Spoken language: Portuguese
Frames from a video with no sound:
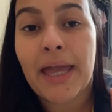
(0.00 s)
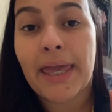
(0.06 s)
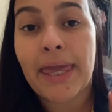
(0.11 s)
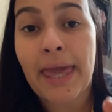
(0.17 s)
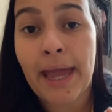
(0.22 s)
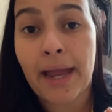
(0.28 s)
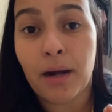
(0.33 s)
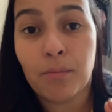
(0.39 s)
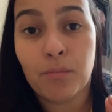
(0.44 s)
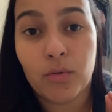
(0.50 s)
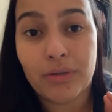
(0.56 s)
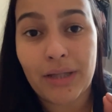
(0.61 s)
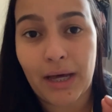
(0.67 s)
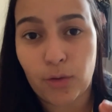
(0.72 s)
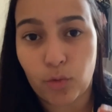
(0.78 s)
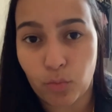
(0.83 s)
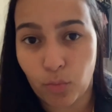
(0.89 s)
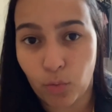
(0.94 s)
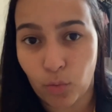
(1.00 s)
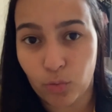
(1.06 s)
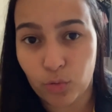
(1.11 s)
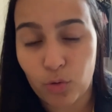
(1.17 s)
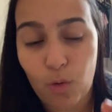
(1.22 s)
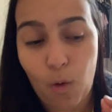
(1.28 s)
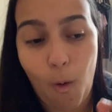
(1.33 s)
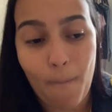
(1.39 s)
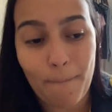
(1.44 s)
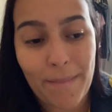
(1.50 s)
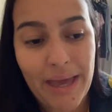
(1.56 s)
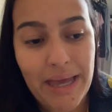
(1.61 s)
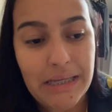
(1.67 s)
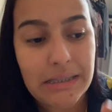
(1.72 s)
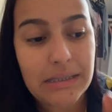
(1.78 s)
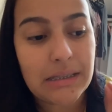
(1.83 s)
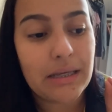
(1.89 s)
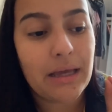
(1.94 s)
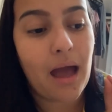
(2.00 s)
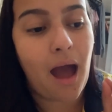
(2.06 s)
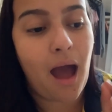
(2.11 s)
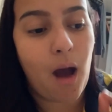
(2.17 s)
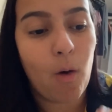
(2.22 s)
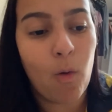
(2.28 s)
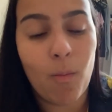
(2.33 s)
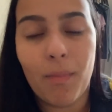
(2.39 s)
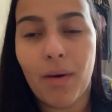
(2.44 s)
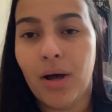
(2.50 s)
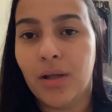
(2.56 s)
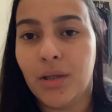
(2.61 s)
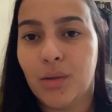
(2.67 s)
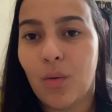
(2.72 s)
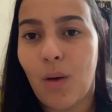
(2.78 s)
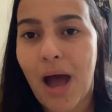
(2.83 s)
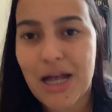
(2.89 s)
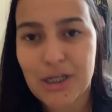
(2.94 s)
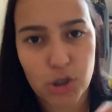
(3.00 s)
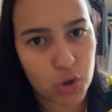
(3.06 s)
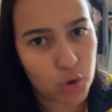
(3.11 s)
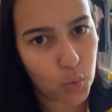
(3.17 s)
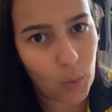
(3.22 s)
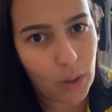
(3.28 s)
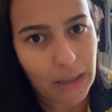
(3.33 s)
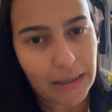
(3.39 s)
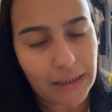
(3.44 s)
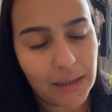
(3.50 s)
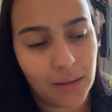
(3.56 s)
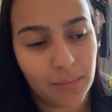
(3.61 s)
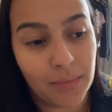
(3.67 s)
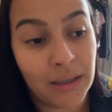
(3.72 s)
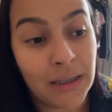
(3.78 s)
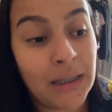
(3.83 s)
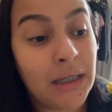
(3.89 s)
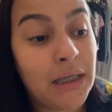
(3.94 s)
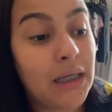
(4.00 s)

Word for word: quer mudar o mundo, comece arrumando a sua cama.